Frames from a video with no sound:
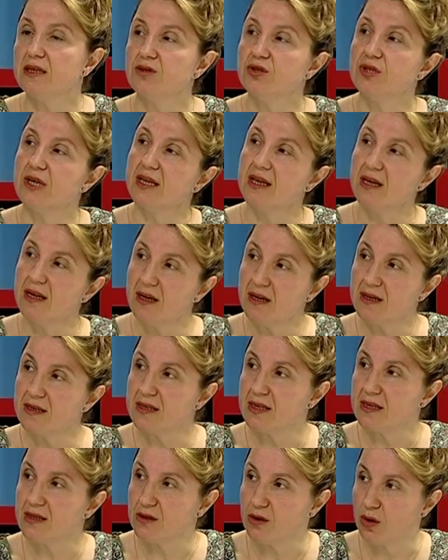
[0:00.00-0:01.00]
şeker
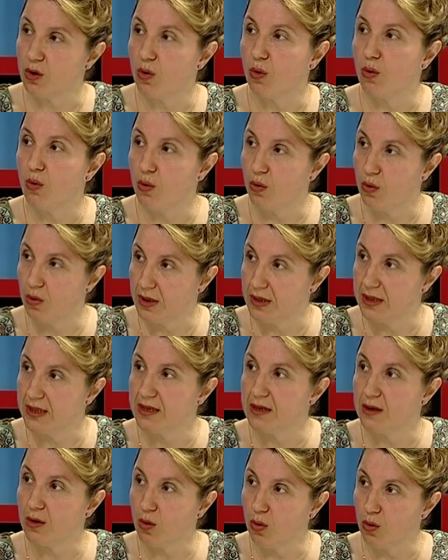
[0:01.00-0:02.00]
hastası
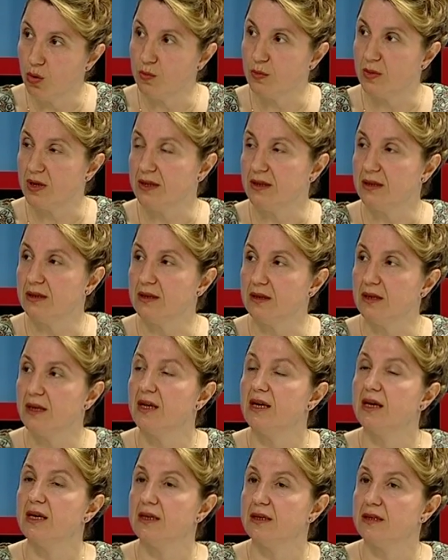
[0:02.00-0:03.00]
e, olma
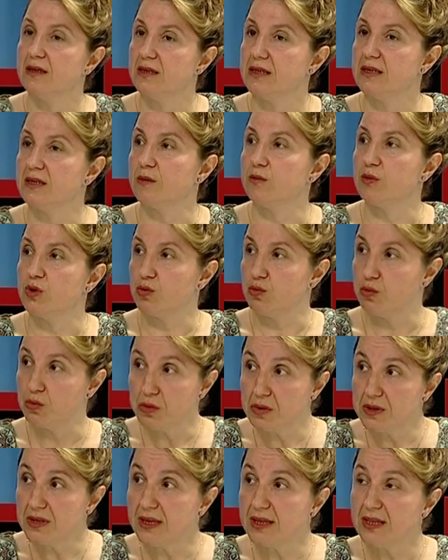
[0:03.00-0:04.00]
riskimiz
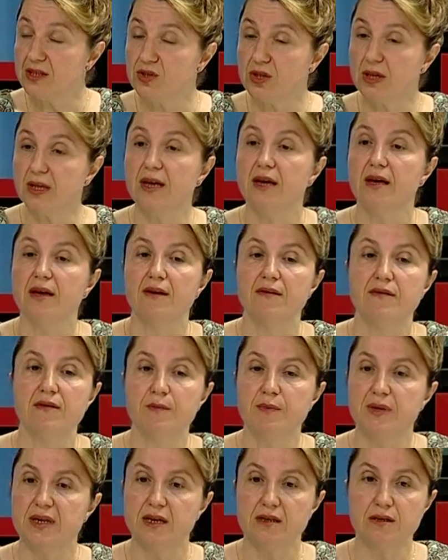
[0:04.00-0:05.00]
yükselecek ve
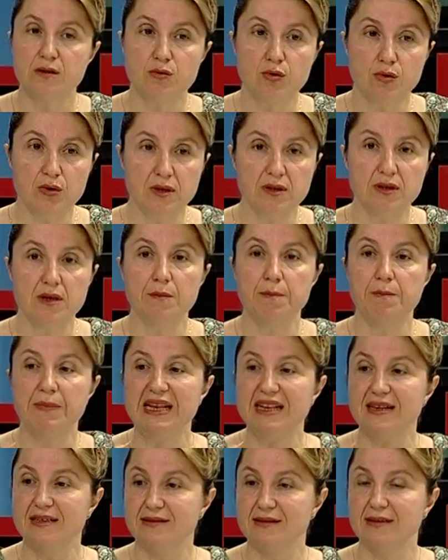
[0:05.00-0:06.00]
biraz sonra da
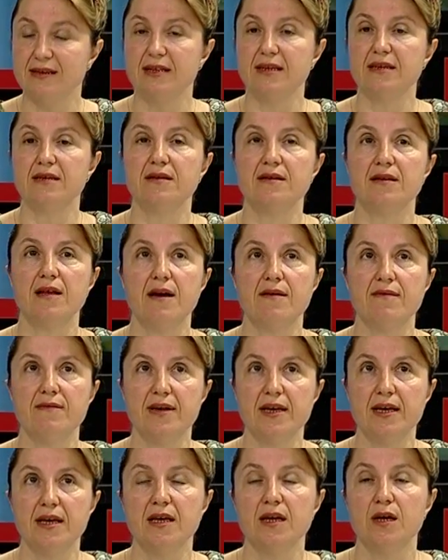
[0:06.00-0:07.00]
belirtilerinden
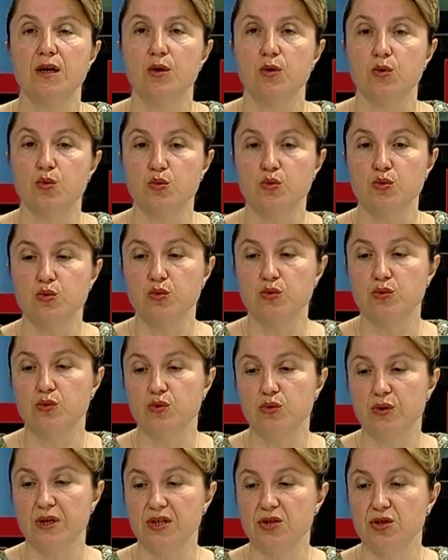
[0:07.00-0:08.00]
ve uzun
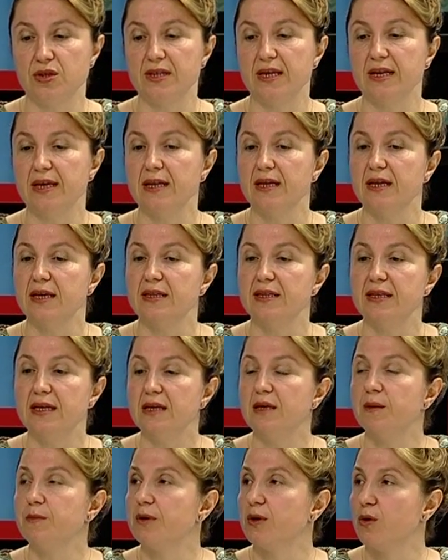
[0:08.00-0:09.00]
süreçte ne
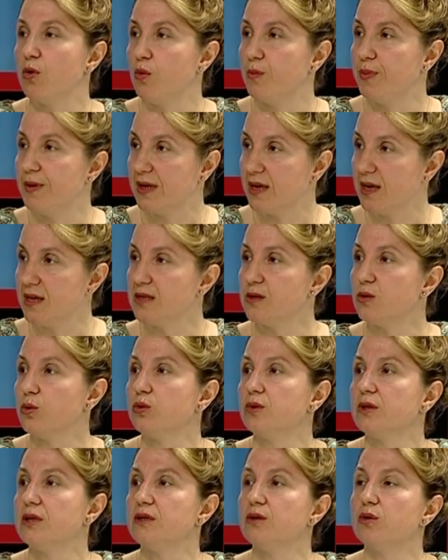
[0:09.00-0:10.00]
gibi komplikasyonların